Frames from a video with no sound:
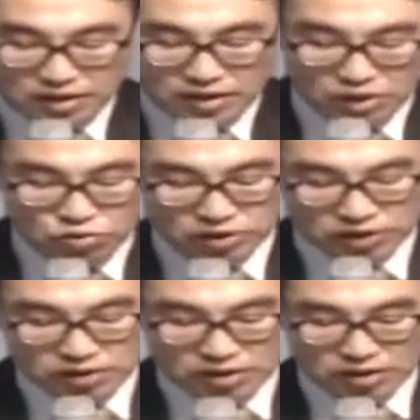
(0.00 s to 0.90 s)

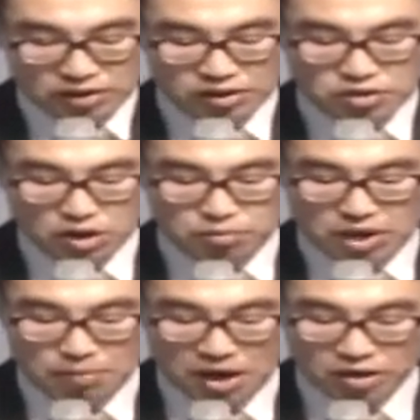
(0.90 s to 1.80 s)
예수는 그
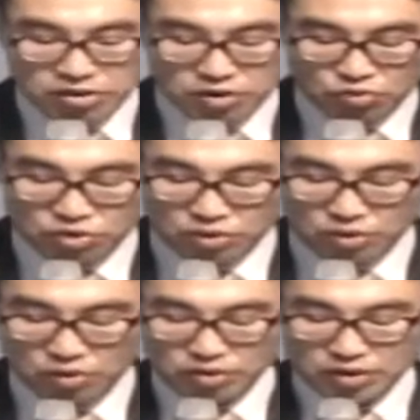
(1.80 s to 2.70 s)
천민의 발을 씻겨
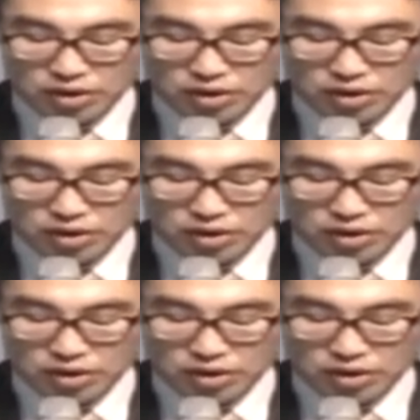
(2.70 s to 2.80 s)
주시고